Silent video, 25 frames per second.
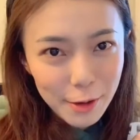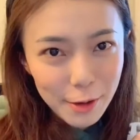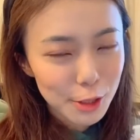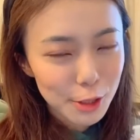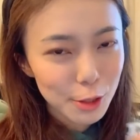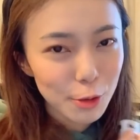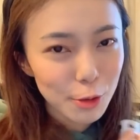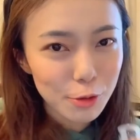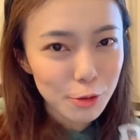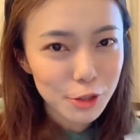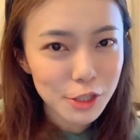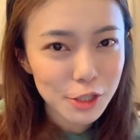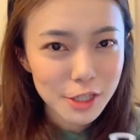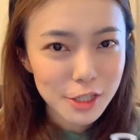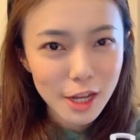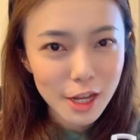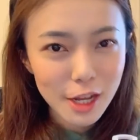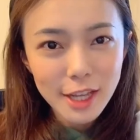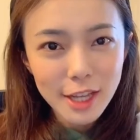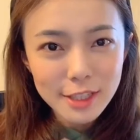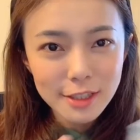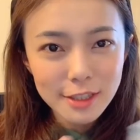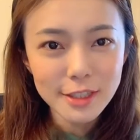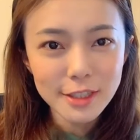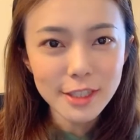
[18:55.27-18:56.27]
我的同事
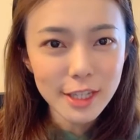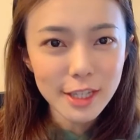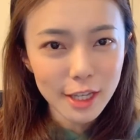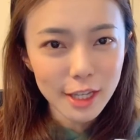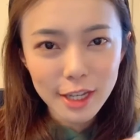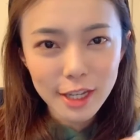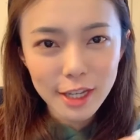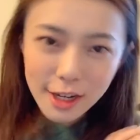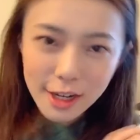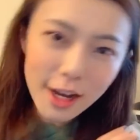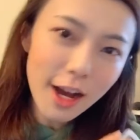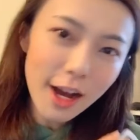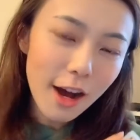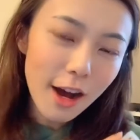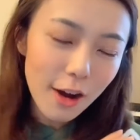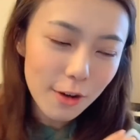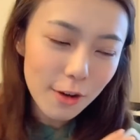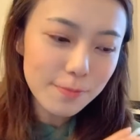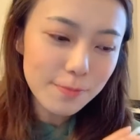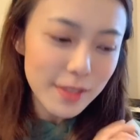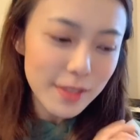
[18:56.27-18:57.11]
现在也很好，